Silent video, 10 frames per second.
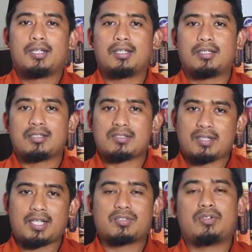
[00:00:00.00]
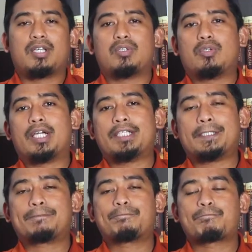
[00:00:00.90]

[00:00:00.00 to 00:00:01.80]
uh, eh, salat sunnah duha ini.